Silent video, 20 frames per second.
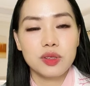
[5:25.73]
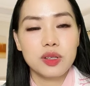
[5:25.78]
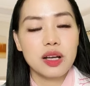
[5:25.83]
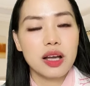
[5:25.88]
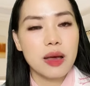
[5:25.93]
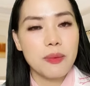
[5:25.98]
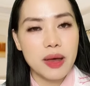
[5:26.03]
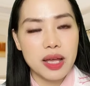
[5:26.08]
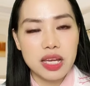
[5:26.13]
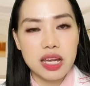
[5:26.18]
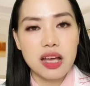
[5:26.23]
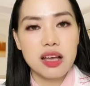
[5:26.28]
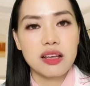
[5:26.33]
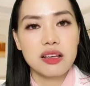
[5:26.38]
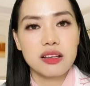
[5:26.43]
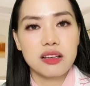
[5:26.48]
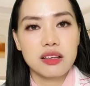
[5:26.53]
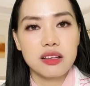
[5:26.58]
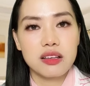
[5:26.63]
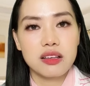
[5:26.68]
Các bạn nhá,
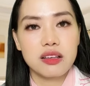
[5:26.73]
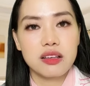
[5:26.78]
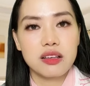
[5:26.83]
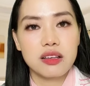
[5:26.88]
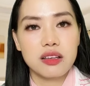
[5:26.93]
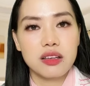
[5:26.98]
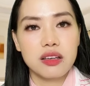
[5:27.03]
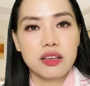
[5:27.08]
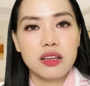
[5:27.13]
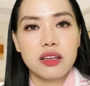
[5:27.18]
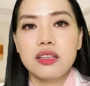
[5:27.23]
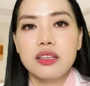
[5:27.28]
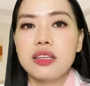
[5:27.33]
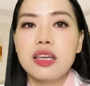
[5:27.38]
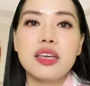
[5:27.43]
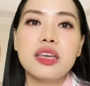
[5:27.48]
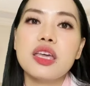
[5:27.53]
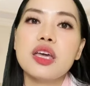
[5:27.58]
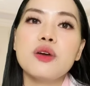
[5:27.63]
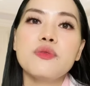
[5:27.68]

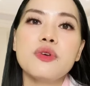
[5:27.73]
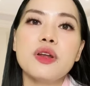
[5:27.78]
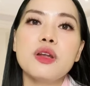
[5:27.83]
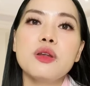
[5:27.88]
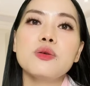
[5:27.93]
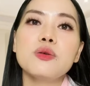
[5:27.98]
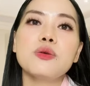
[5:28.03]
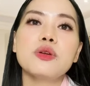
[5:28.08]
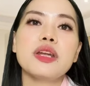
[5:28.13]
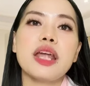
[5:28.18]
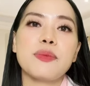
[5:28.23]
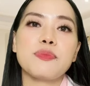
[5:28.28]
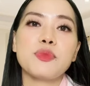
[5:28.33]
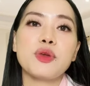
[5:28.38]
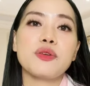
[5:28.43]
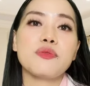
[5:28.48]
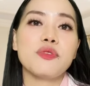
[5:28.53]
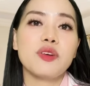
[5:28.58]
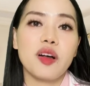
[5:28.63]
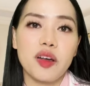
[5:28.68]
tình yêu vẫn luôn luôn đẹp
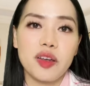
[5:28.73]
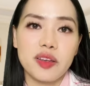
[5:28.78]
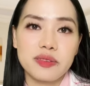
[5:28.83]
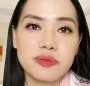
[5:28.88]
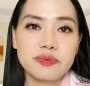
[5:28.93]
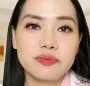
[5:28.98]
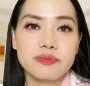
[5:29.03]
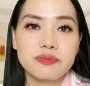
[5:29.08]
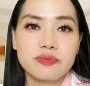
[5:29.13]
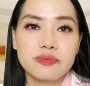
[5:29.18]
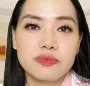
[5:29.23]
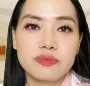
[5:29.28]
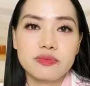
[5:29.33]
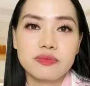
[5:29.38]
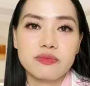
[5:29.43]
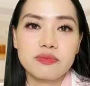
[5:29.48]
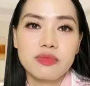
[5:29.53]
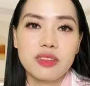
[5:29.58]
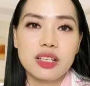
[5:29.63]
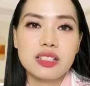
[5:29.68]
tuyệt vời.
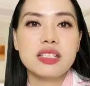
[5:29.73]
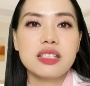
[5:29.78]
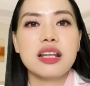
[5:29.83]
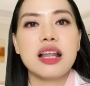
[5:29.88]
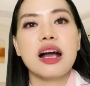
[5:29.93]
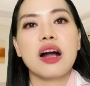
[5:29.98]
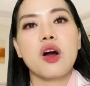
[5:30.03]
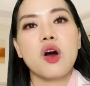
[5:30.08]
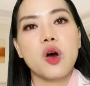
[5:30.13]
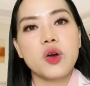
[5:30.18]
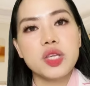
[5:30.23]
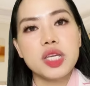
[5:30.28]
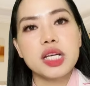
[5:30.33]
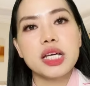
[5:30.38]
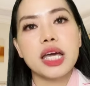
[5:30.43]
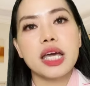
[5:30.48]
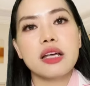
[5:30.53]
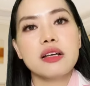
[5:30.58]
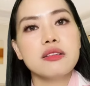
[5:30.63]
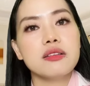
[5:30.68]
Chỉ là có những
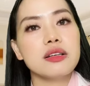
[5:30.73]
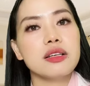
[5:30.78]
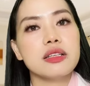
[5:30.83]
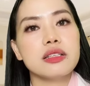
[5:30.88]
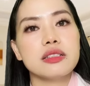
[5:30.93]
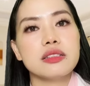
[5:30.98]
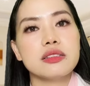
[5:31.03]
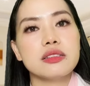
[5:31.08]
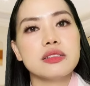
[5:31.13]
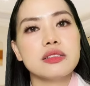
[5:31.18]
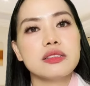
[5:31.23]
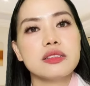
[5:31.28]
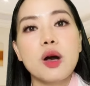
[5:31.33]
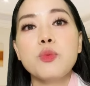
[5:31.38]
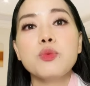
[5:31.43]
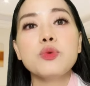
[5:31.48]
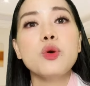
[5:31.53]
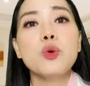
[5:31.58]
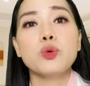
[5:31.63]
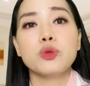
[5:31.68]
cái người
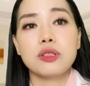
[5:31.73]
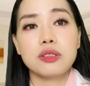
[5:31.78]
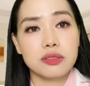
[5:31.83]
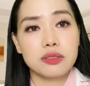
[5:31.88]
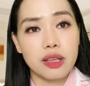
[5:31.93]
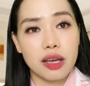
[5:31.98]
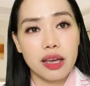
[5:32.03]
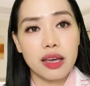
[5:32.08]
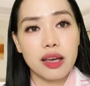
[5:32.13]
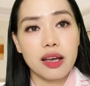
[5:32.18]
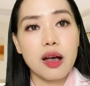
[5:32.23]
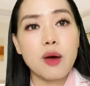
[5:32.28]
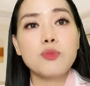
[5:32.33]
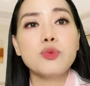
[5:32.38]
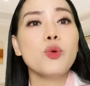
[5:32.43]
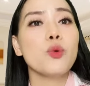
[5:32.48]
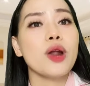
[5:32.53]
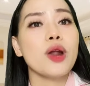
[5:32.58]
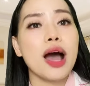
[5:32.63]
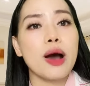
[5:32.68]
không đủ tử tế, không
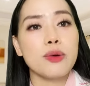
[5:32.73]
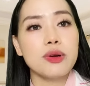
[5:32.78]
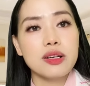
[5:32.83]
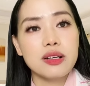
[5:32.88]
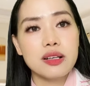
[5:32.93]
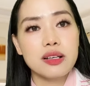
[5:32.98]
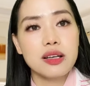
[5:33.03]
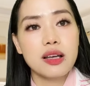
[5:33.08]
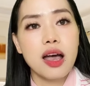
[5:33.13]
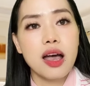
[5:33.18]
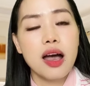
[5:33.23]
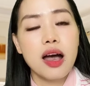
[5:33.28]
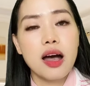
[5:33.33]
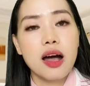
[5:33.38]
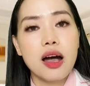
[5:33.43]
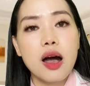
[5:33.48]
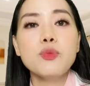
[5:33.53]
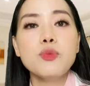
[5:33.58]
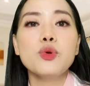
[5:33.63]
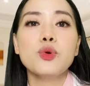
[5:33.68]
đủ đạo đức,
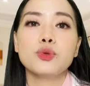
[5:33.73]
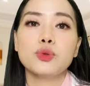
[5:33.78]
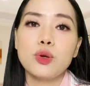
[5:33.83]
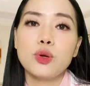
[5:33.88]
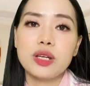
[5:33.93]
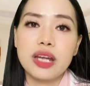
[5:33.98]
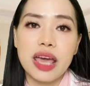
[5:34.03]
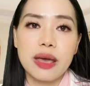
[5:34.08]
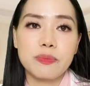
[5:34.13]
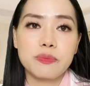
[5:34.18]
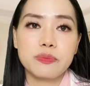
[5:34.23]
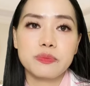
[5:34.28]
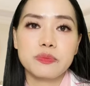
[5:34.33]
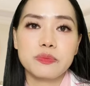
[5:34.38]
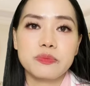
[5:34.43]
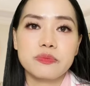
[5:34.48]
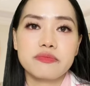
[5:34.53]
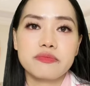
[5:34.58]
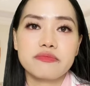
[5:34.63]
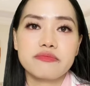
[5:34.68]
không đủ tốt đẹp
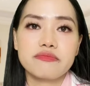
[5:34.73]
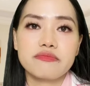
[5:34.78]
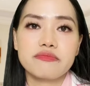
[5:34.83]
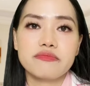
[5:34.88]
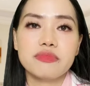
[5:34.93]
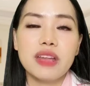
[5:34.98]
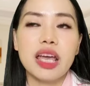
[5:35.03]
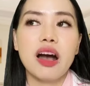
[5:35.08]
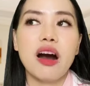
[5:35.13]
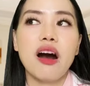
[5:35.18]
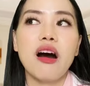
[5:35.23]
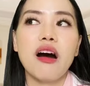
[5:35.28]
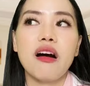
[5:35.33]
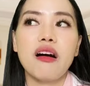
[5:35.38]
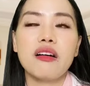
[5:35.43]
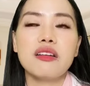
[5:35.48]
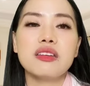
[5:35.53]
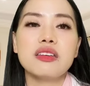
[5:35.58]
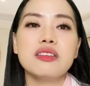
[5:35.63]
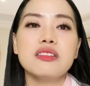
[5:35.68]
để họ
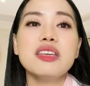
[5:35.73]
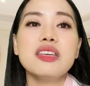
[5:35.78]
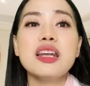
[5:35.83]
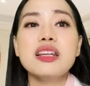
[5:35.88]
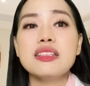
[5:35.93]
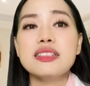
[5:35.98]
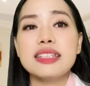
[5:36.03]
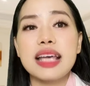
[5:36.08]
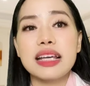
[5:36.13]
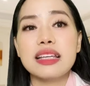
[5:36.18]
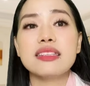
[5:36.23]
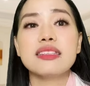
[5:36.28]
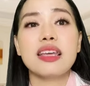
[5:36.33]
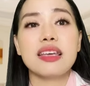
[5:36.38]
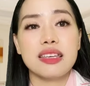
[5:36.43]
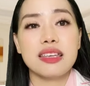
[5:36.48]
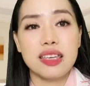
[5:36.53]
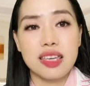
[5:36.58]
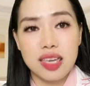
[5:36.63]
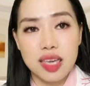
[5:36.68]
nhân danh
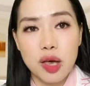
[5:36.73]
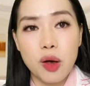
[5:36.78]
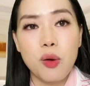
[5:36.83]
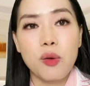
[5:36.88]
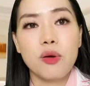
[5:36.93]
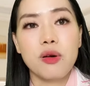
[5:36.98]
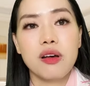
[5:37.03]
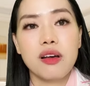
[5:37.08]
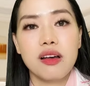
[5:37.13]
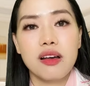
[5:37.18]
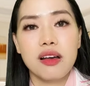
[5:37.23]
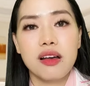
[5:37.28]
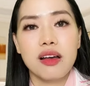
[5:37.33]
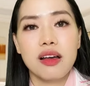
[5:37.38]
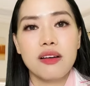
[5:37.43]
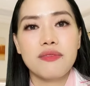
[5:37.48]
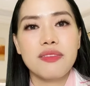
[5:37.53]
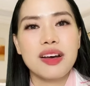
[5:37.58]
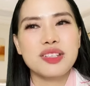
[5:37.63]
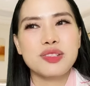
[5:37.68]
tình yêu
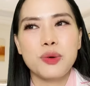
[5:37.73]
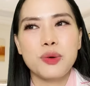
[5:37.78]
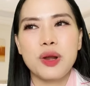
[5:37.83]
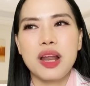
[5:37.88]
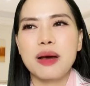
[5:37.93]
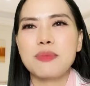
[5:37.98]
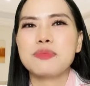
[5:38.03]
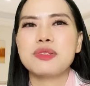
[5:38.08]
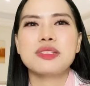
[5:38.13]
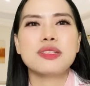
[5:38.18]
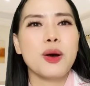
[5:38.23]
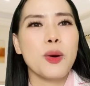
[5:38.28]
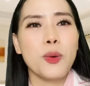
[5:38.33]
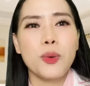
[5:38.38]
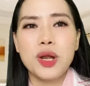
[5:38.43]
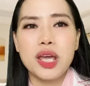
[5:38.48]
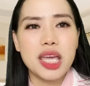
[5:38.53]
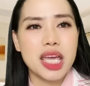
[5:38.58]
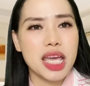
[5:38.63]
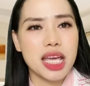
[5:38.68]
và rồi làm xấu
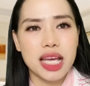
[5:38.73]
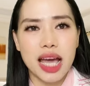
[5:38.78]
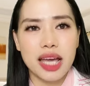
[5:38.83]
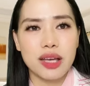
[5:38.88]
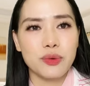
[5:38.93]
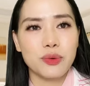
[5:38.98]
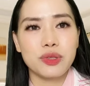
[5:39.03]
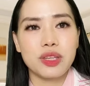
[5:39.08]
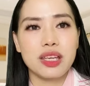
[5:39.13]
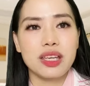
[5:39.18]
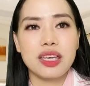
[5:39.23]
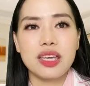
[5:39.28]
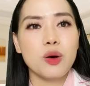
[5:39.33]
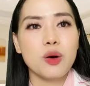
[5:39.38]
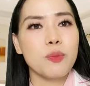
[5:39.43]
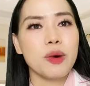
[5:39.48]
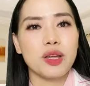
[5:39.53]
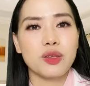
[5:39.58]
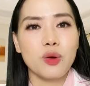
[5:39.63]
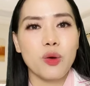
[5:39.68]
đi hình ảnh của tình yêu
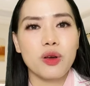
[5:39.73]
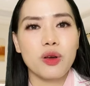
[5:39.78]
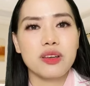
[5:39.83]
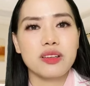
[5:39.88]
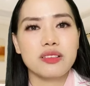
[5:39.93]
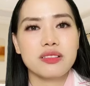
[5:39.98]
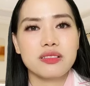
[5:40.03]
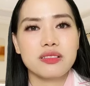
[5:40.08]
mà thôi.